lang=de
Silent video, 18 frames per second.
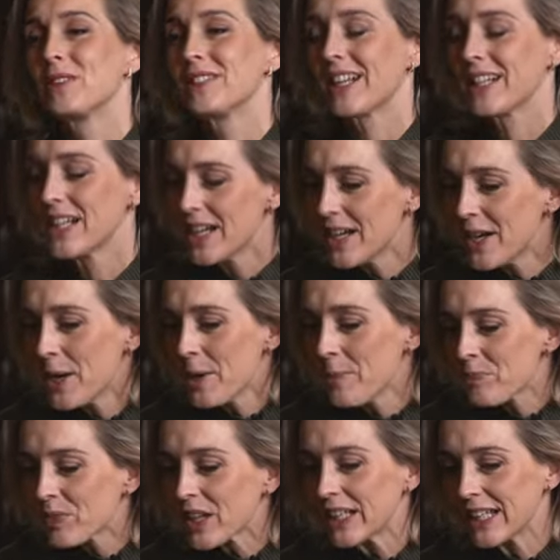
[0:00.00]
gesagt,
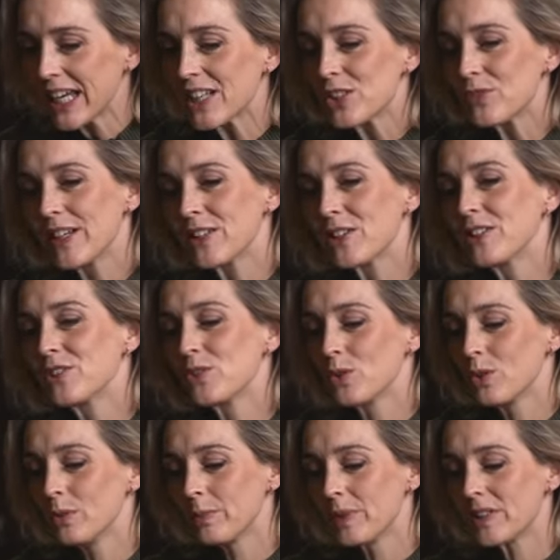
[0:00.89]
ja, das war dann
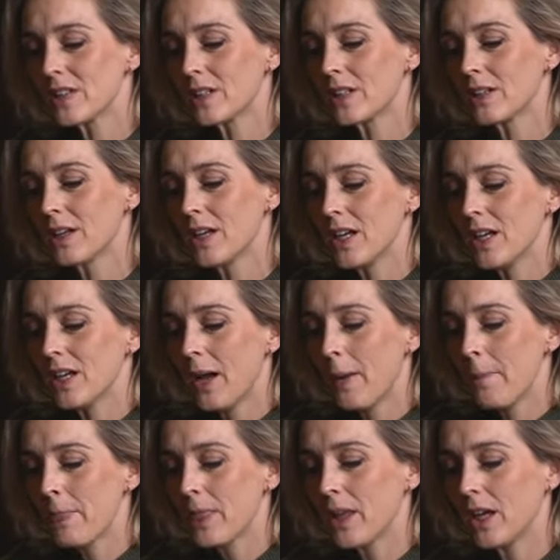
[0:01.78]
so ein bisschen
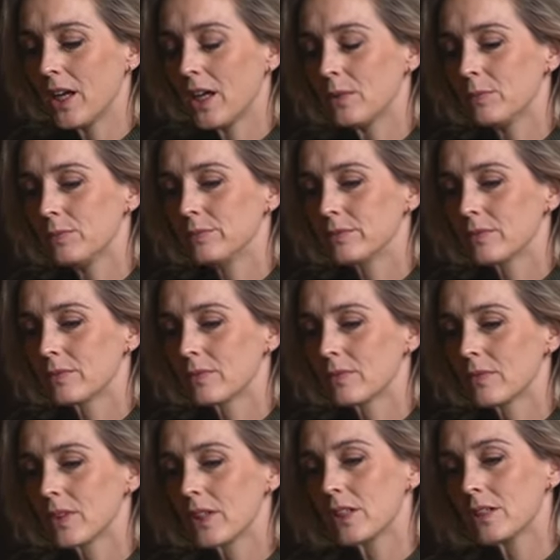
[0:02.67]
ähm,
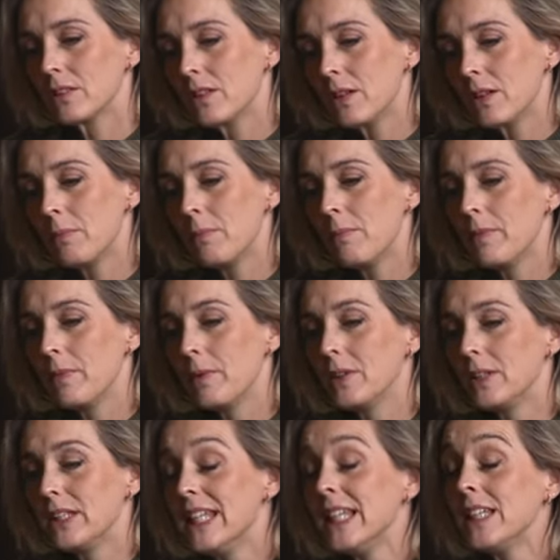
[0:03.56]

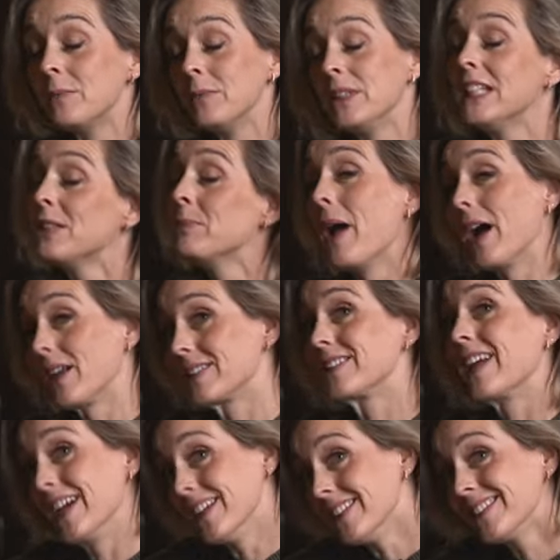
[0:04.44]
nicht, nicht mehr als
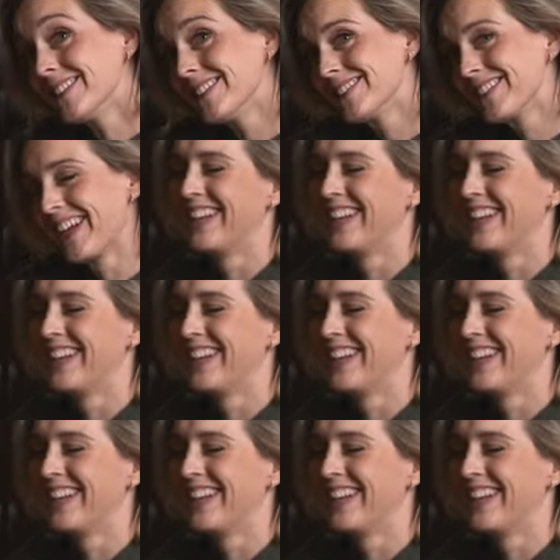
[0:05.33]
das.